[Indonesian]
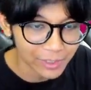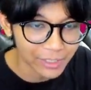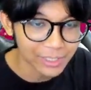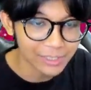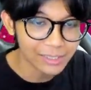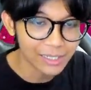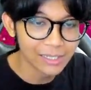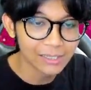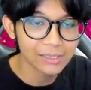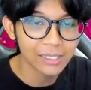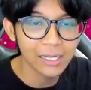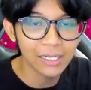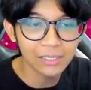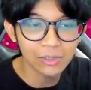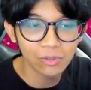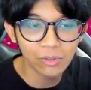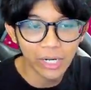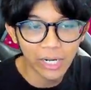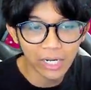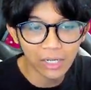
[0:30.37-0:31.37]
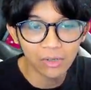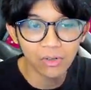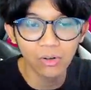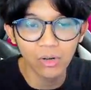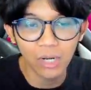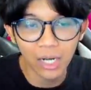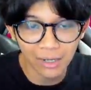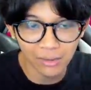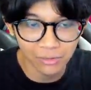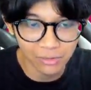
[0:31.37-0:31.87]
Dia salah satu ego
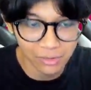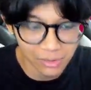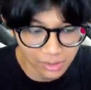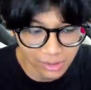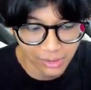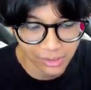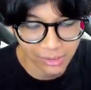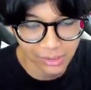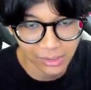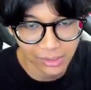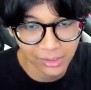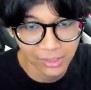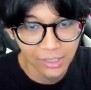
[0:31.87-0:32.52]
council.